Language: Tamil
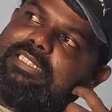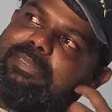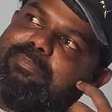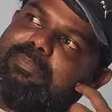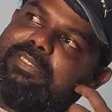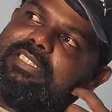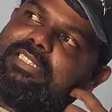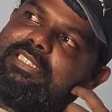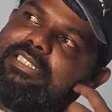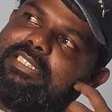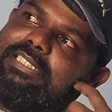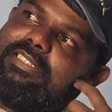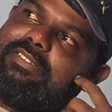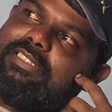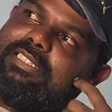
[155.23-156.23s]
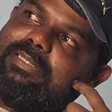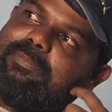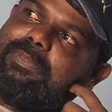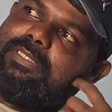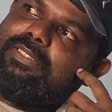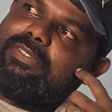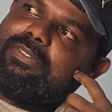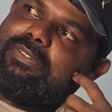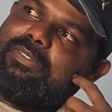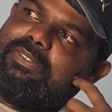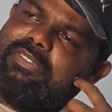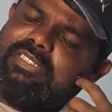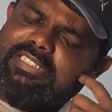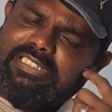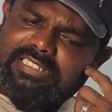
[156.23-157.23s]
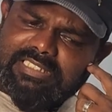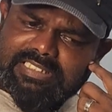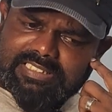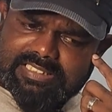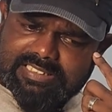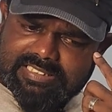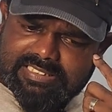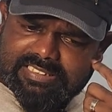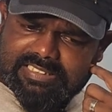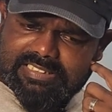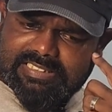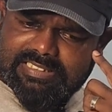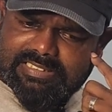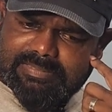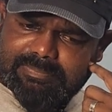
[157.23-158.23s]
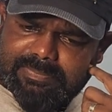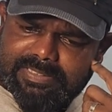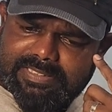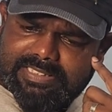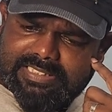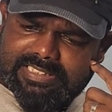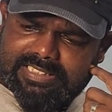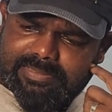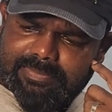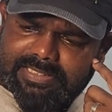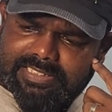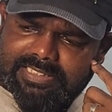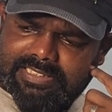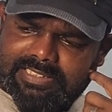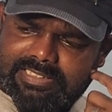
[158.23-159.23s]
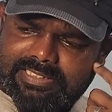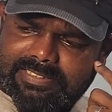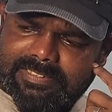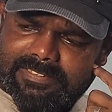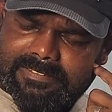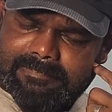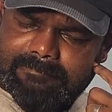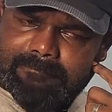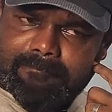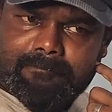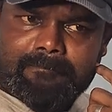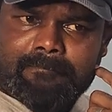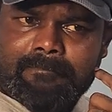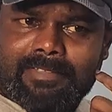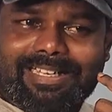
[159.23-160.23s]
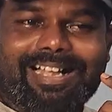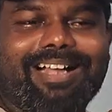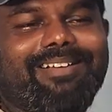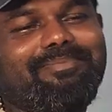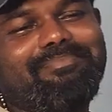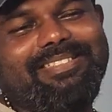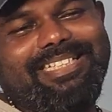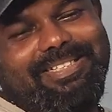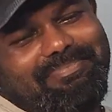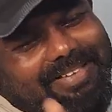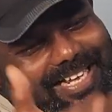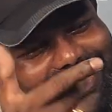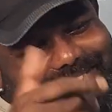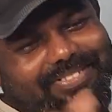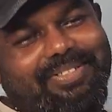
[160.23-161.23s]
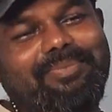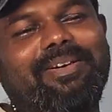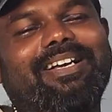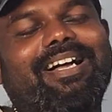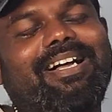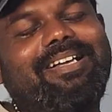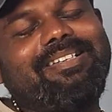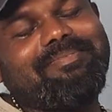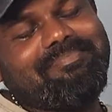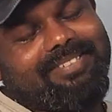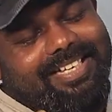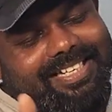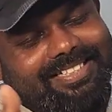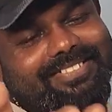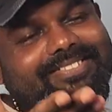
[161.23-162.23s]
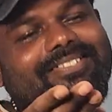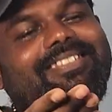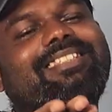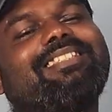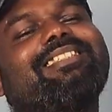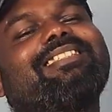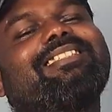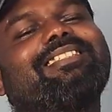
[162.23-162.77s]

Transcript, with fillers: ஸ்கிரிப்ட் எழுதிட்டு வந்திருப்பானோ சாதாரண அப்படி செய்ய மாட்டானே நீ மேல சொல்லு மகா மேல சொல்லு